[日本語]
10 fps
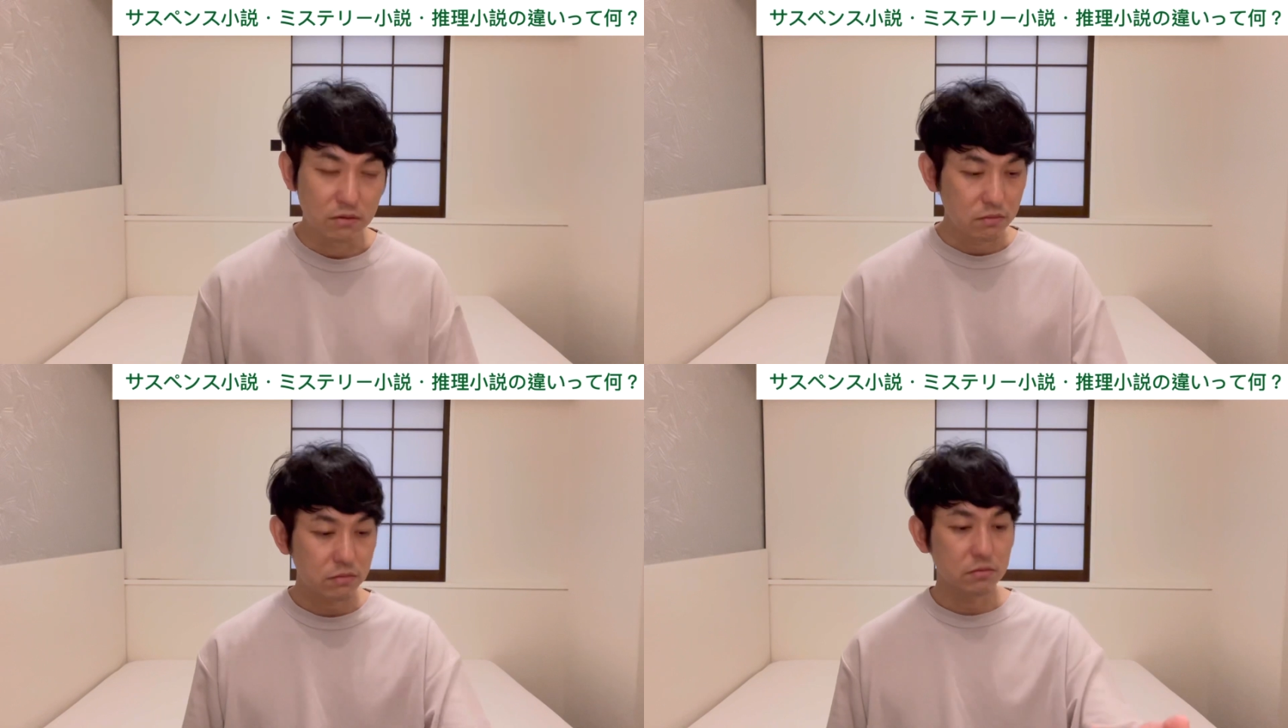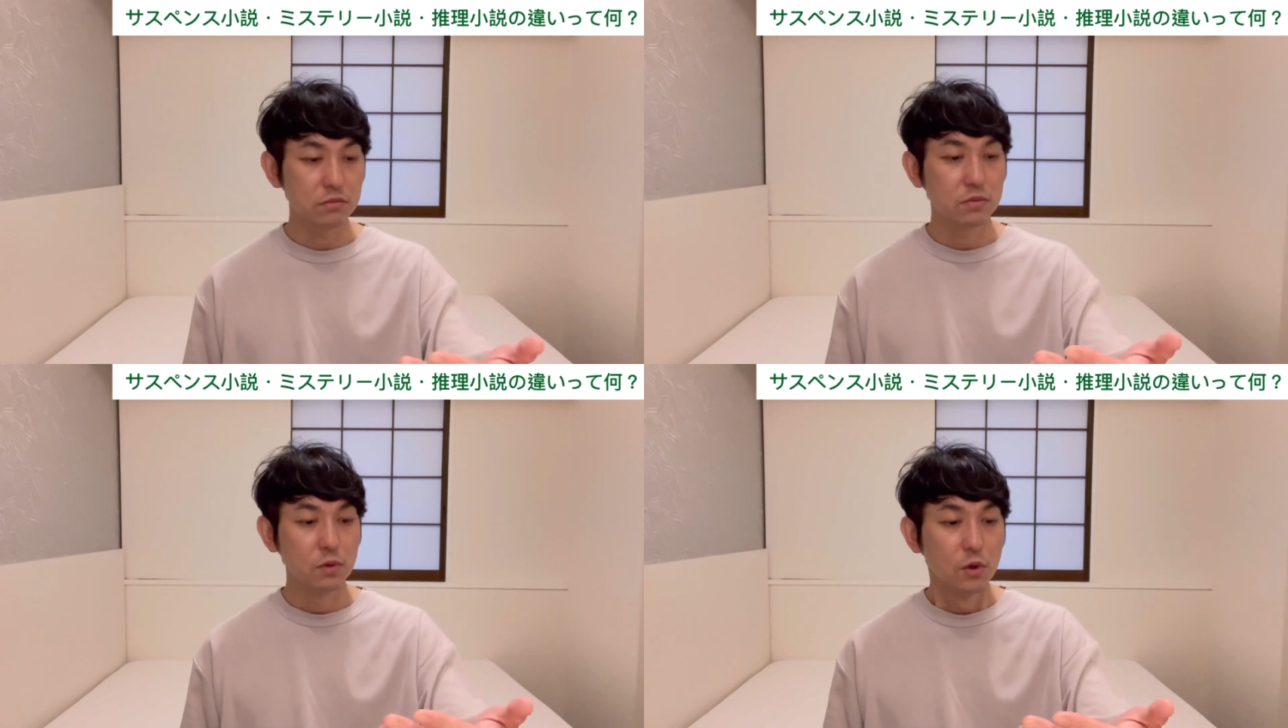ん
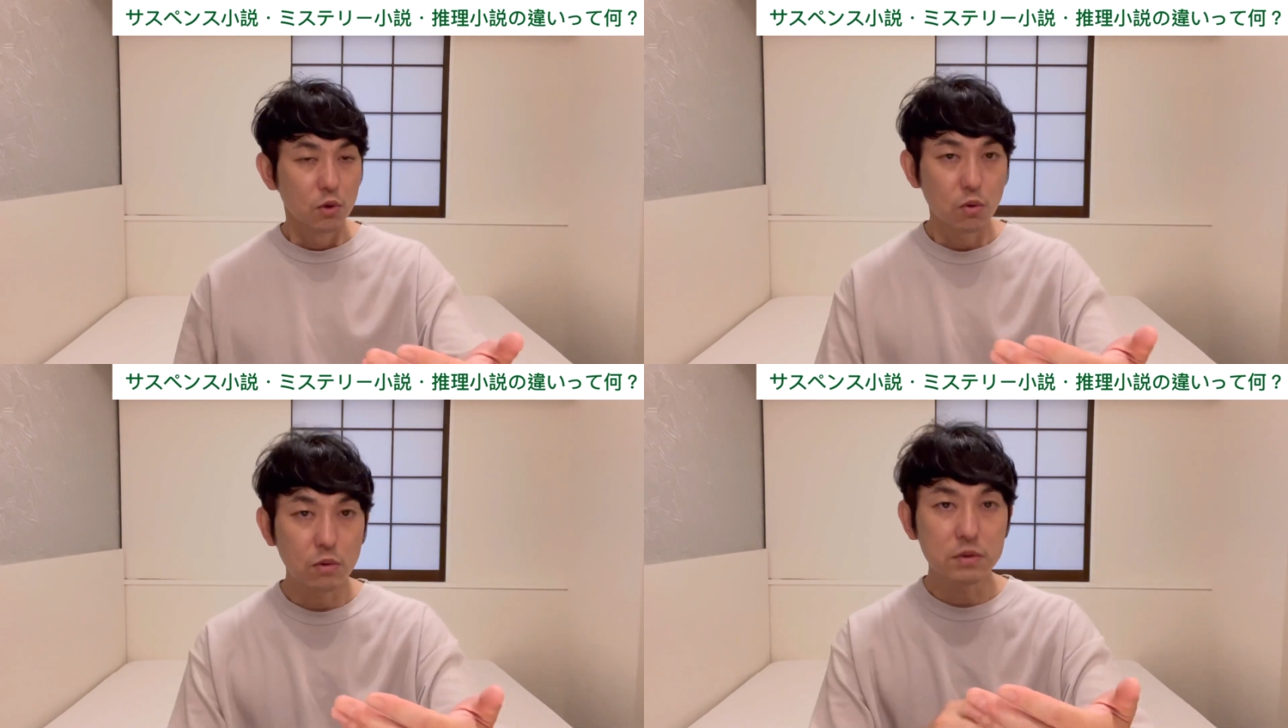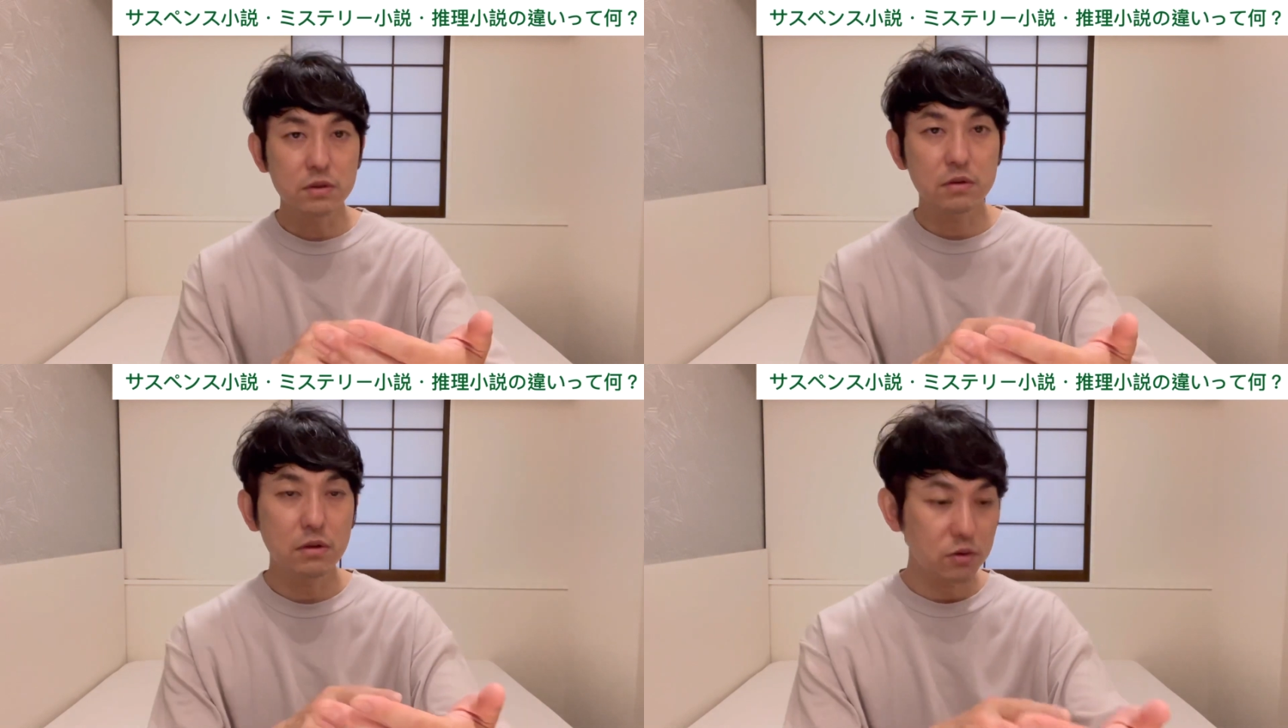これ
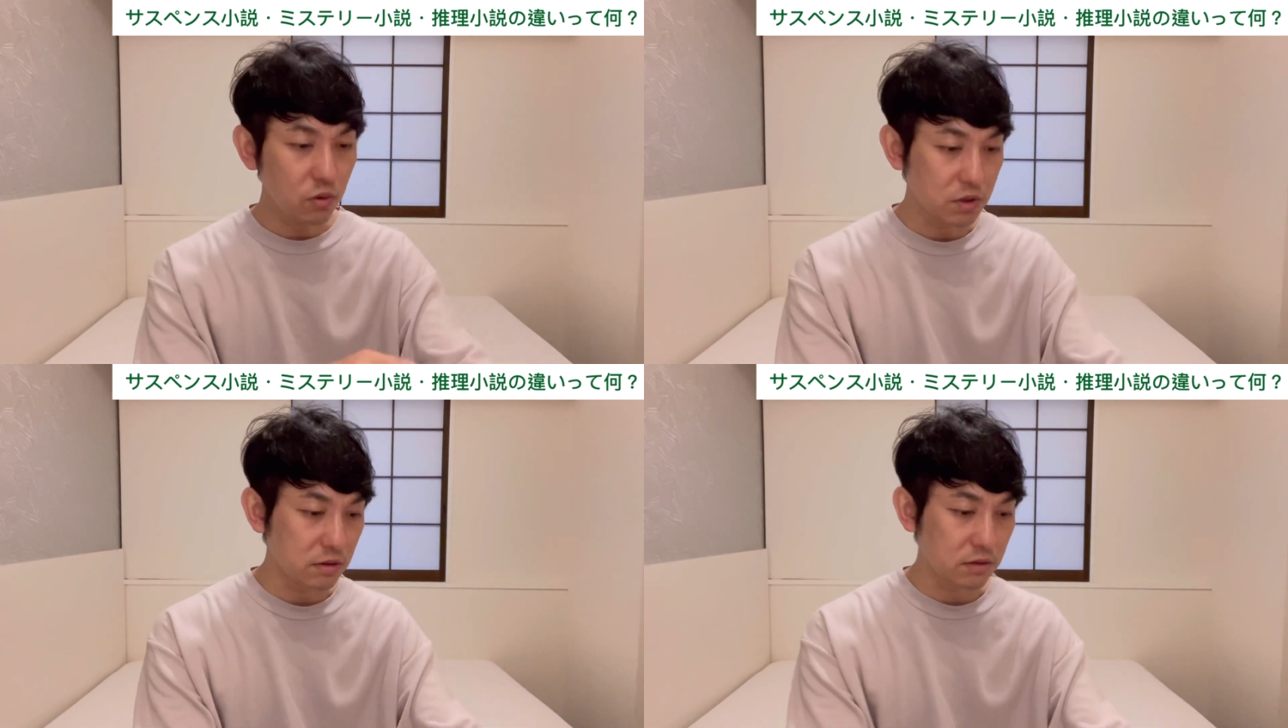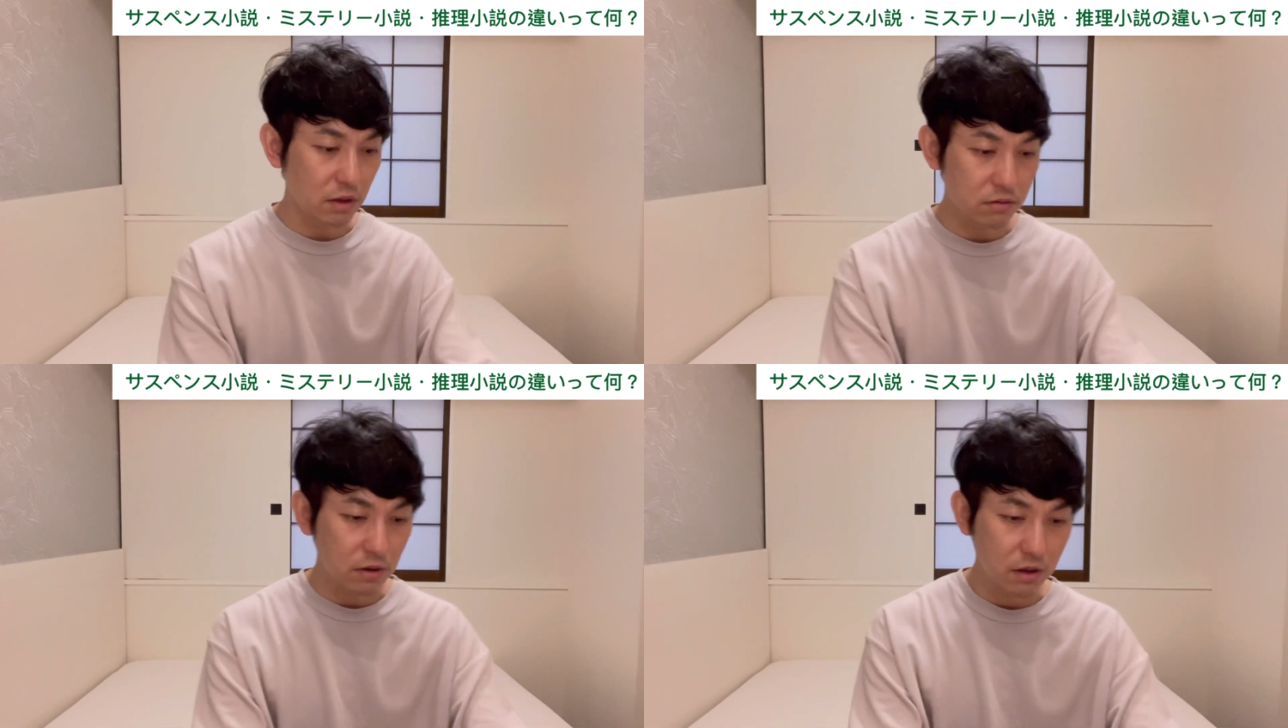ミステリー小説
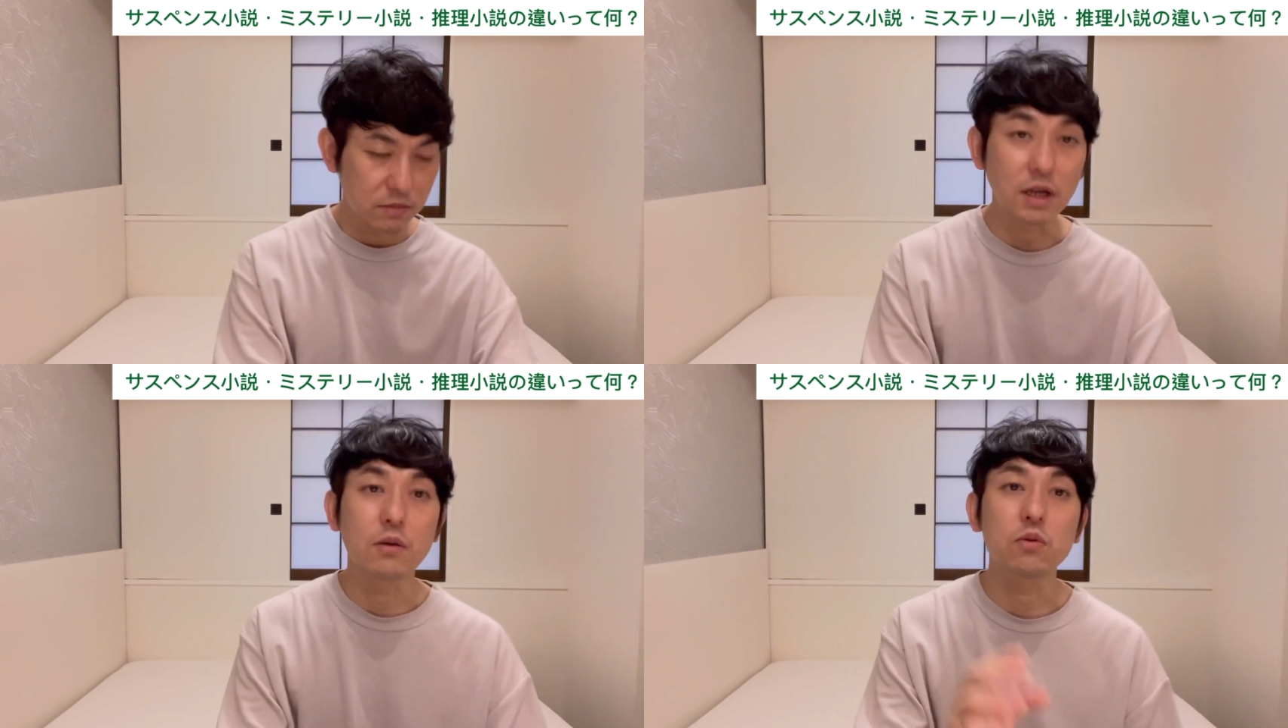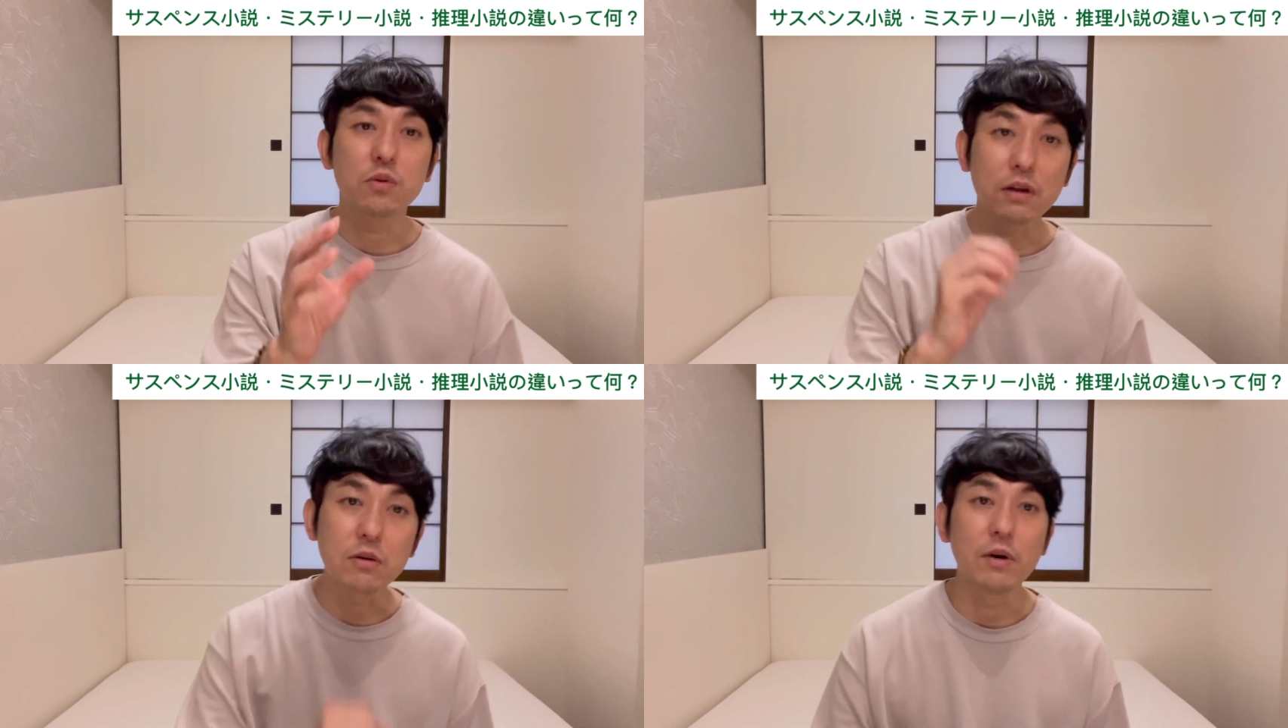ちゃうな、みたいなこと
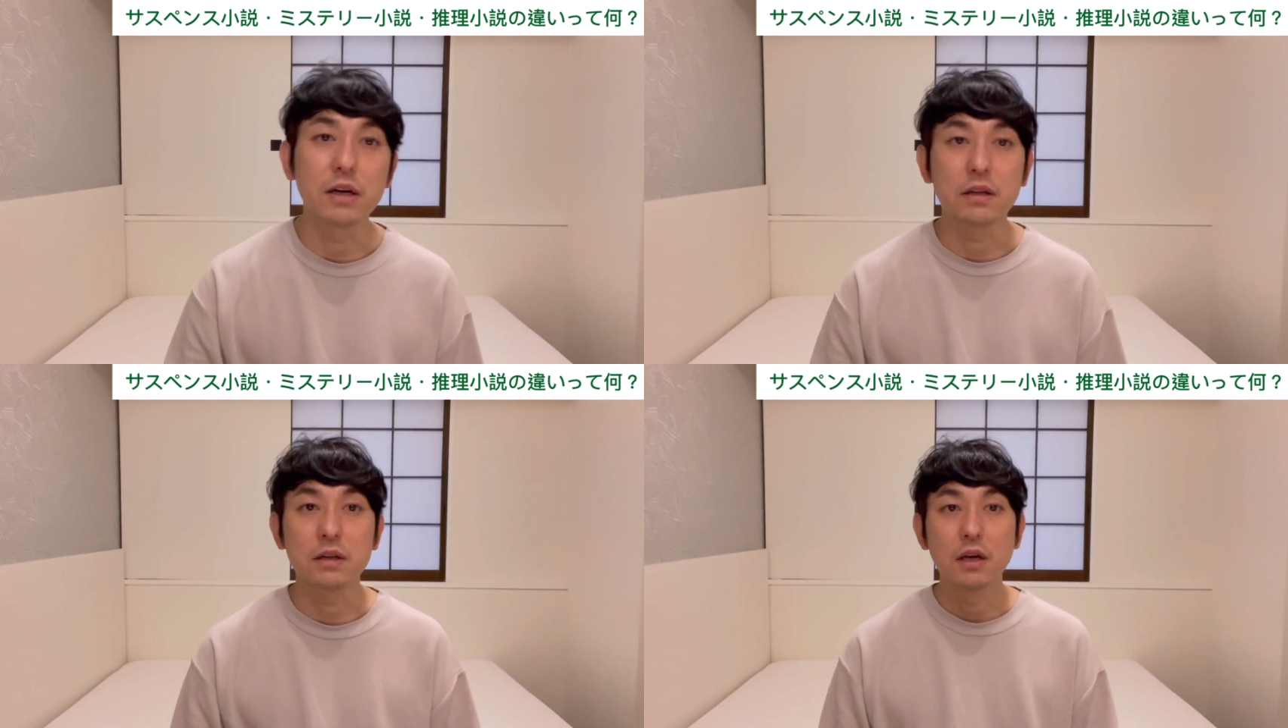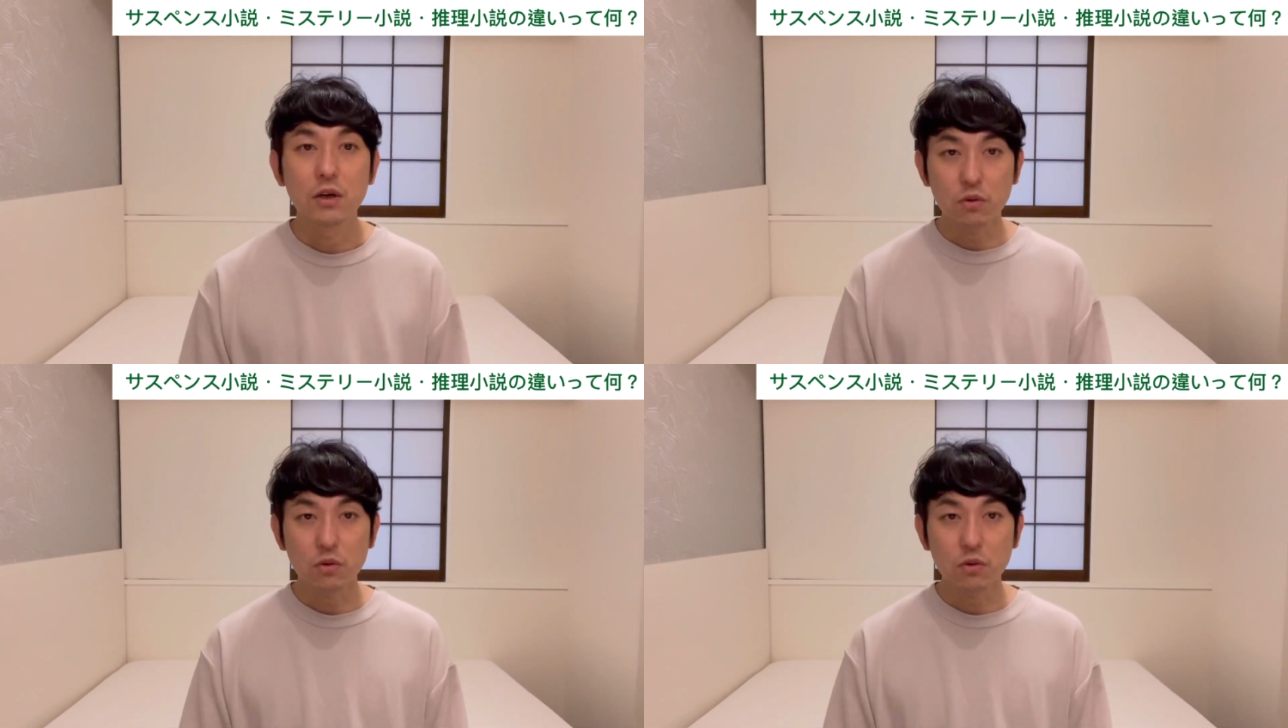になるかもわからない。